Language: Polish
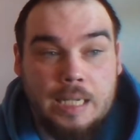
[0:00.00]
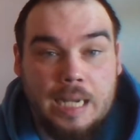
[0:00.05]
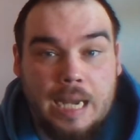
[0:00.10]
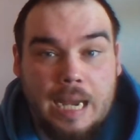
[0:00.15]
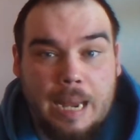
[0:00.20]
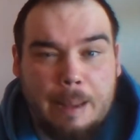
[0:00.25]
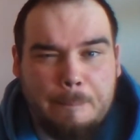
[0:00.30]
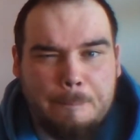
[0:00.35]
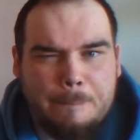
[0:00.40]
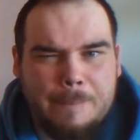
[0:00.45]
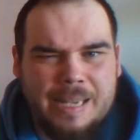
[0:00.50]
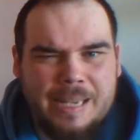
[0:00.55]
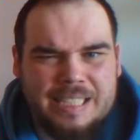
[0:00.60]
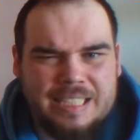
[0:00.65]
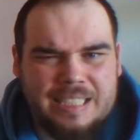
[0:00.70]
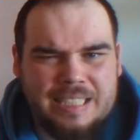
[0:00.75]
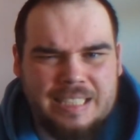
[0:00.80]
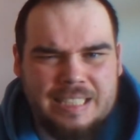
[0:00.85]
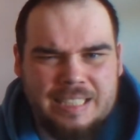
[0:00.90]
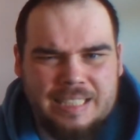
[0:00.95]
e,
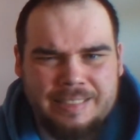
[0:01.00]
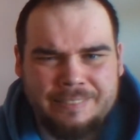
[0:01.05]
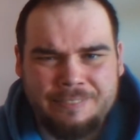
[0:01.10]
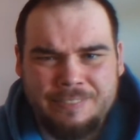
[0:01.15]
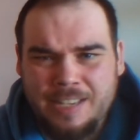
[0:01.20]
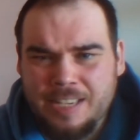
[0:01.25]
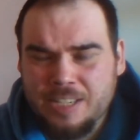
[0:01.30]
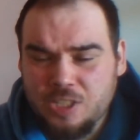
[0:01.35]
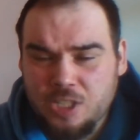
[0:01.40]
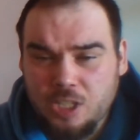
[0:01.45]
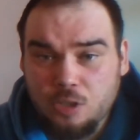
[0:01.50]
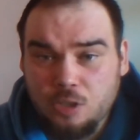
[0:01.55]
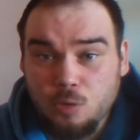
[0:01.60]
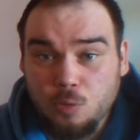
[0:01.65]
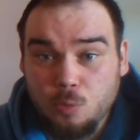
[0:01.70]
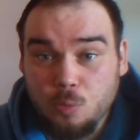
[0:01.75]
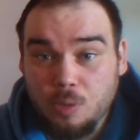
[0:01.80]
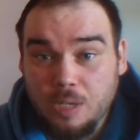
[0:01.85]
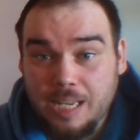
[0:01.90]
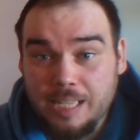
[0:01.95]
bez większej
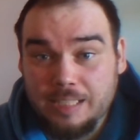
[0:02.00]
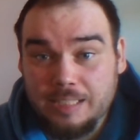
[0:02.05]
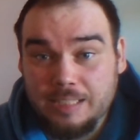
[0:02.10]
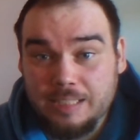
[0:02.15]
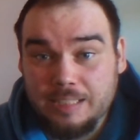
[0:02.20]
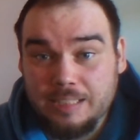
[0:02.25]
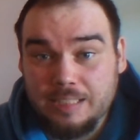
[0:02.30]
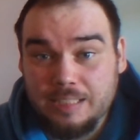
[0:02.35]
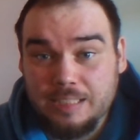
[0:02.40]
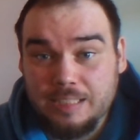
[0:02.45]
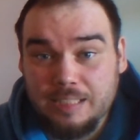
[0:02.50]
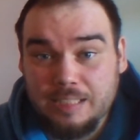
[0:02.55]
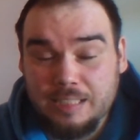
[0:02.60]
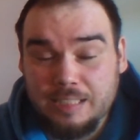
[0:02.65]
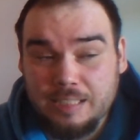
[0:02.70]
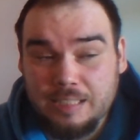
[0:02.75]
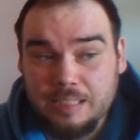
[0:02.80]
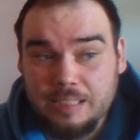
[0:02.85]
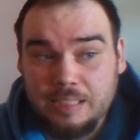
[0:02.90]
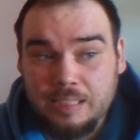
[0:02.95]

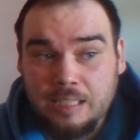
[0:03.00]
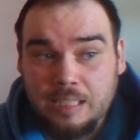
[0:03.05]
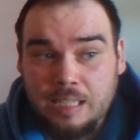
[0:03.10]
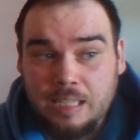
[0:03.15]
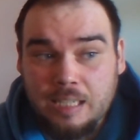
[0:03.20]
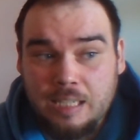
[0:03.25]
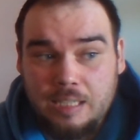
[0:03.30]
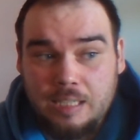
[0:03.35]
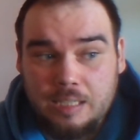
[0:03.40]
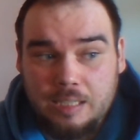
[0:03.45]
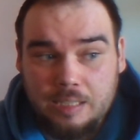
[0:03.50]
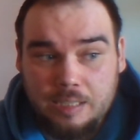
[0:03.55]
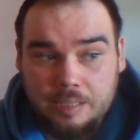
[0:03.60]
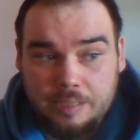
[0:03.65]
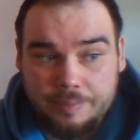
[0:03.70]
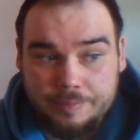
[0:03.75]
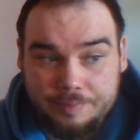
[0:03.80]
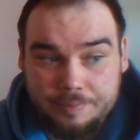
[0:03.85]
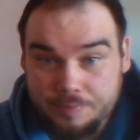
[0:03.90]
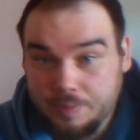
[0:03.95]
konkurencji,
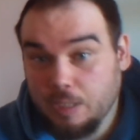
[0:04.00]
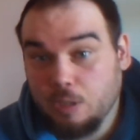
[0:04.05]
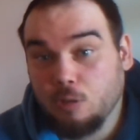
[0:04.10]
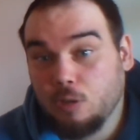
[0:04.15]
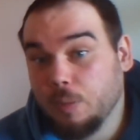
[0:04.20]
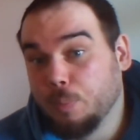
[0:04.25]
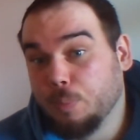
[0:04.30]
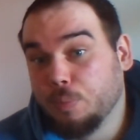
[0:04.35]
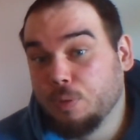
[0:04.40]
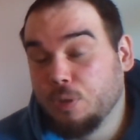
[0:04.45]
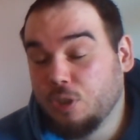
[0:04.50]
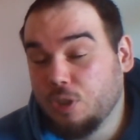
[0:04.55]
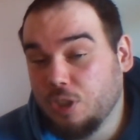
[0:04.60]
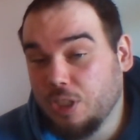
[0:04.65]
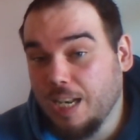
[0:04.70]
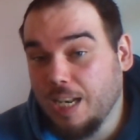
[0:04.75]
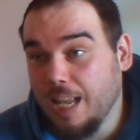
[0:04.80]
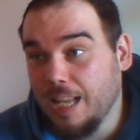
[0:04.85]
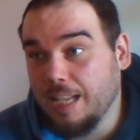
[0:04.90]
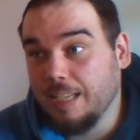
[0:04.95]
Y, w tego typu
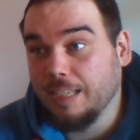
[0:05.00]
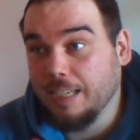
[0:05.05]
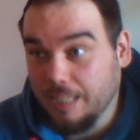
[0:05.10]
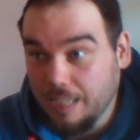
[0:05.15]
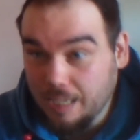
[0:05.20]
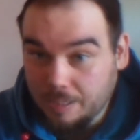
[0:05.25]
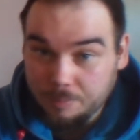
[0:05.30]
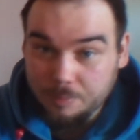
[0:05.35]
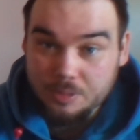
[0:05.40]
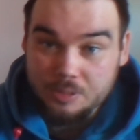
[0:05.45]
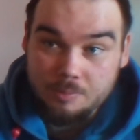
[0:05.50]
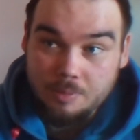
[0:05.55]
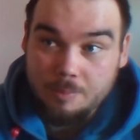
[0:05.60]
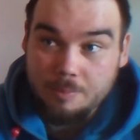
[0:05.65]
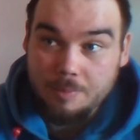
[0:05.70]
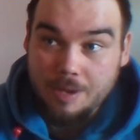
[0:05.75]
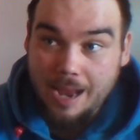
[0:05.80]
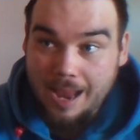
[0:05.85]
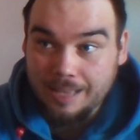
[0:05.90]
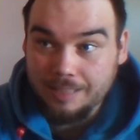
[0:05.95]
strzelankach. Jak powiedzmy
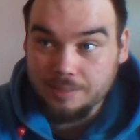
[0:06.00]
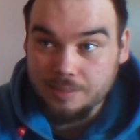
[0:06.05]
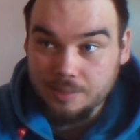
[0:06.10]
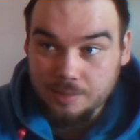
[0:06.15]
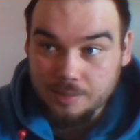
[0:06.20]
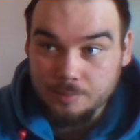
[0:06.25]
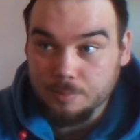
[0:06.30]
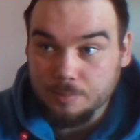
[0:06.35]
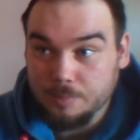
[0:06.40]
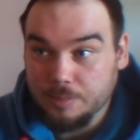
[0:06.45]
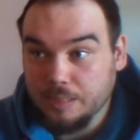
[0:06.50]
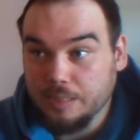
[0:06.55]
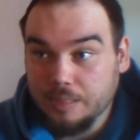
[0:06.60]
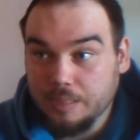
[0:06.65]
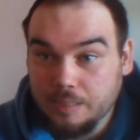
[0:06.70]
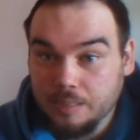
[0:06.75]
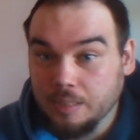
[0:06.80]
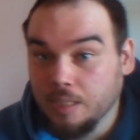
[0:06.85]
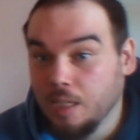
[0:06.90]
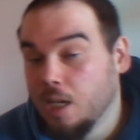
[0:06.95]
mamy Anthem
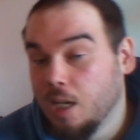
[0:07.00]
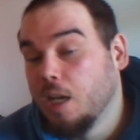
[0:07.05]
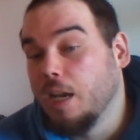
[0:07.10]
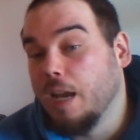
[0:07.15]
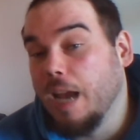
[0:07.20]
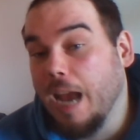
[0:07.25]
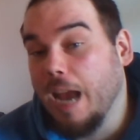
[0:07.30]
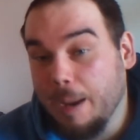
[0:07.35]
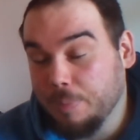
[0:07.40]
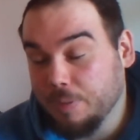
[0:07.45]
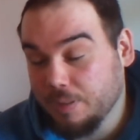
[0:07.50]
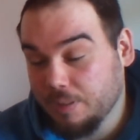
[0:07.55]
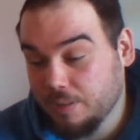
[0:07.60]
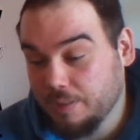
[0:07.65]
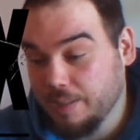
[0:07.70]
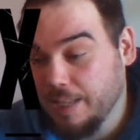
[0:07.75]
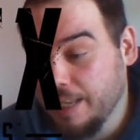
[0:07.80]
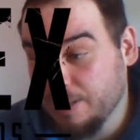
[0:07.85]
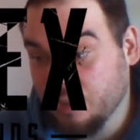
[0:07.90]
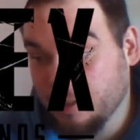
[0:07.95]
i Apex
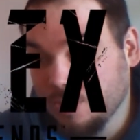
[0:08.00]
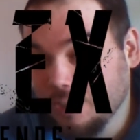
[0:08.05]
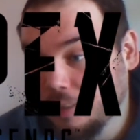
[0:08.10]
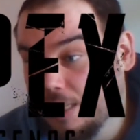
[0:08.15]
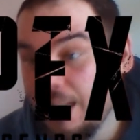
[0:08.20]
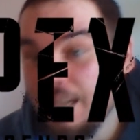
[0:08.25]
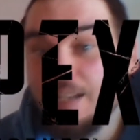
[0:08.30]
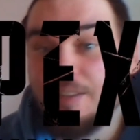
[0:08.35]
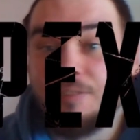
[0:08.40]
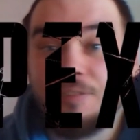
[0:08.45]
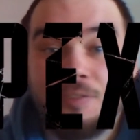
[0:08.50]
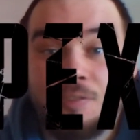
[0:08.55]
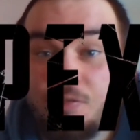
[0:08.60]
Legends, ale